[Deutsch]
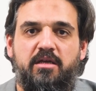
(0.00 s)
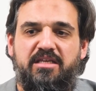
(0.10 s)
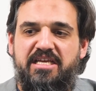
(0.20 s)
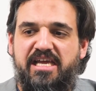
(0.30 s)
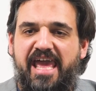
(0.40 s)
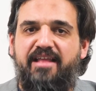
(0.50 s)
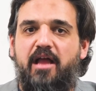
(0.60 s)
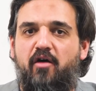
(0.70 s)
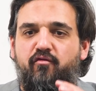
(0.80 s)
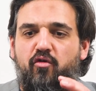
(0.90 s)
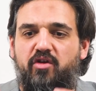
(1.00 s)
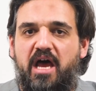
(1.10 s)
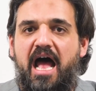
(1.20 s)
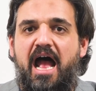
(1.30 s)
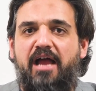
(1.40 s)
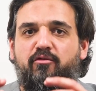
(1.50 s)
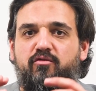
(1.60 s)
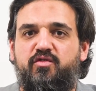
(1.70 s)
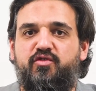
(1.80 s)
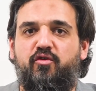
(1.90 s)
direkt auf Koran
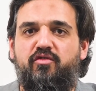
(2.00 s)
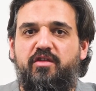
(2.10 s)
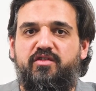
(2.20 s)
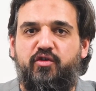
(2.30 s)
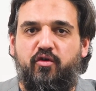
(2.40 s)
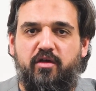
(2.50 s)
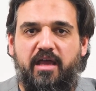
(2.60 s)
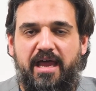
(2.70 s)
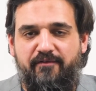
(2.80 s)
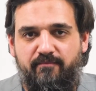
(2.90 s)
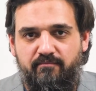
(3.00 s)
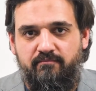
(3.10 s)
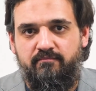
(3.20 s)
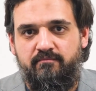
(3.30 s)
und Sunne zurückgreifen